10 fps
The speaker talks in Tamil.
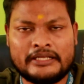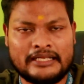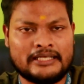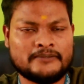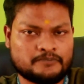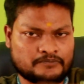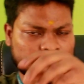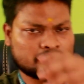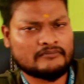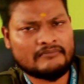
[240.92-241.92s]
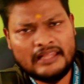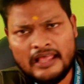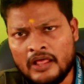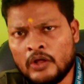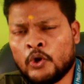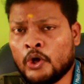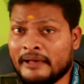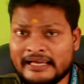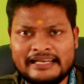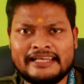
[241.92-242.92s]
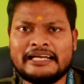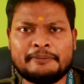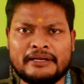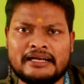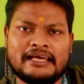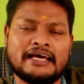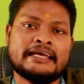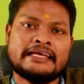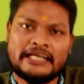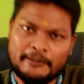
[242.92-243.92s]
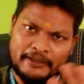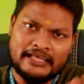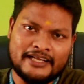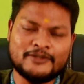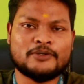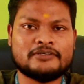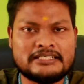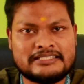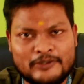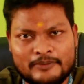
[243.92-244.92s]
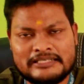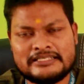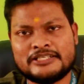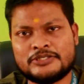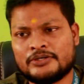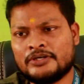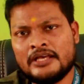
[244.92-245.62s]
சொன்னீங்கன்னா லோ பேக் இல்லையா இடுப்பு இருக்கு இல்லையா இடுப்பில் யாராவது ஒரு ஜஸ்ட் ஒரு மசாஜோ